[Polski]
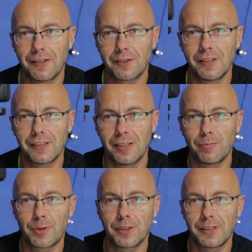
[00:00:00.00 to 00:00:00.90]
czyli ten
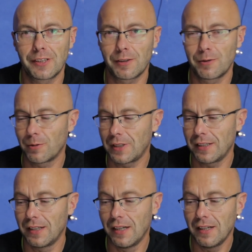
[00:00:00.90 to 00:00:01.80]
przycisk
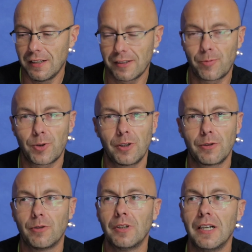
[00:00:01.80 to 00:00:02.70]
tutaj z
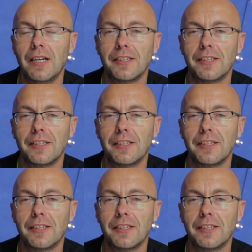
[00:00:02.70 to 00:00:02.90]
przodu.